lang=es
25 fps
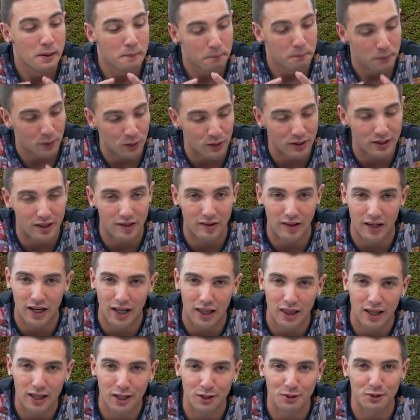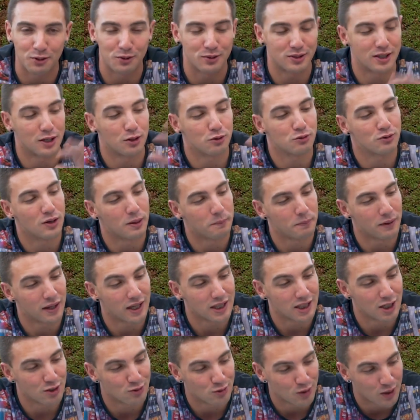pero antes de nada quiero contaros una
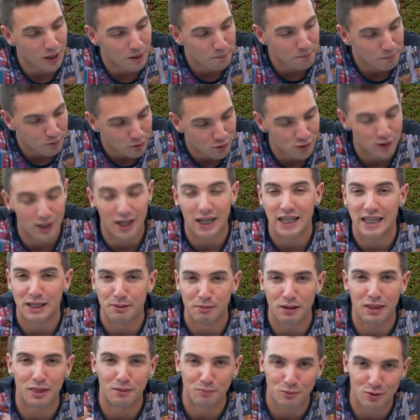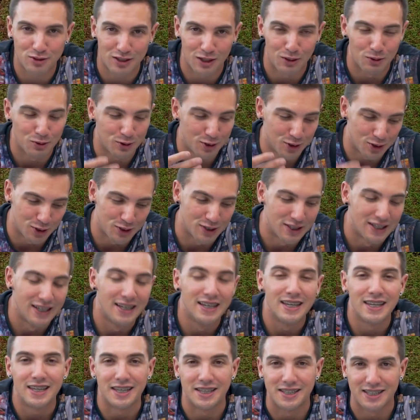pequeña historia personal que me hace mucha ilusión
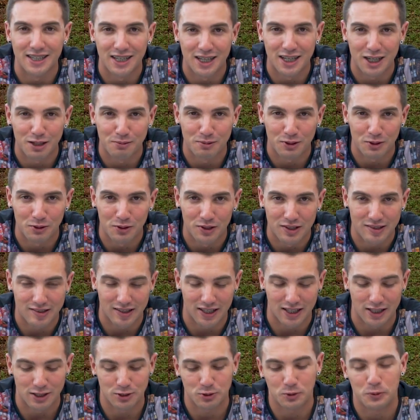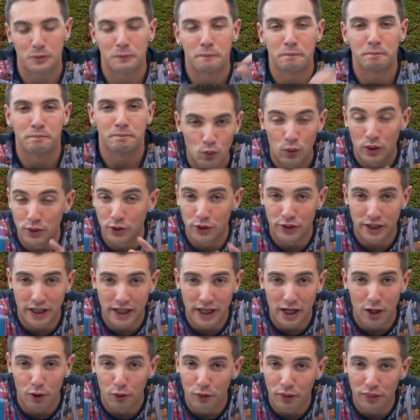y tiene que ver con este casco. Cuando
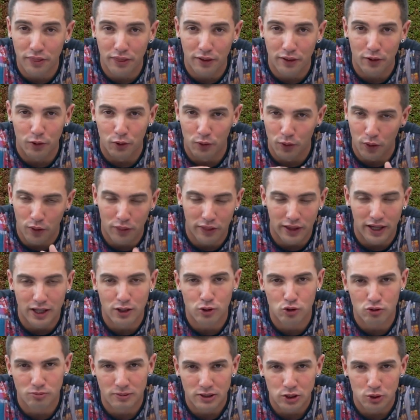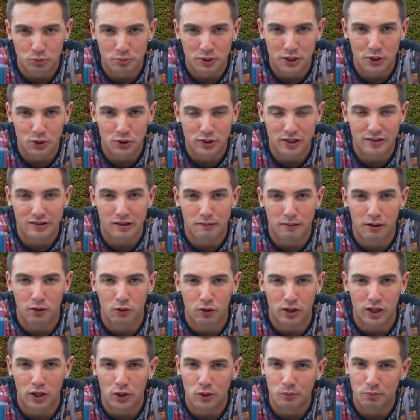tenía 11 o 12 años más o menos estaba
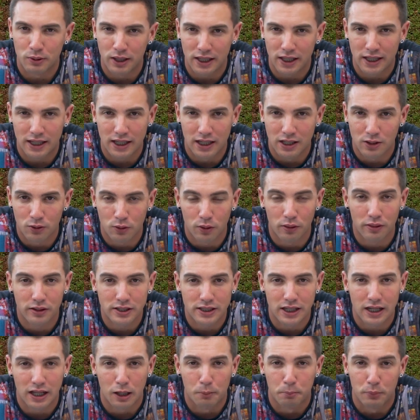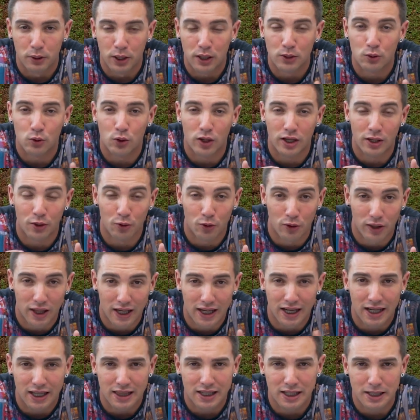corriendo por aquel entonces el Campeonato Gallego de
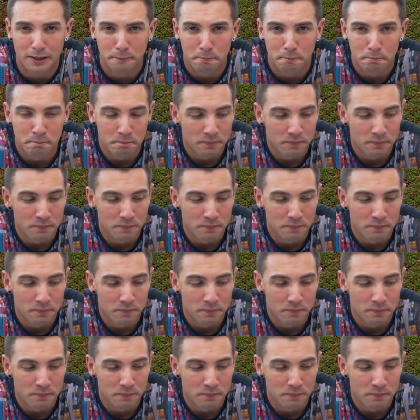Karting,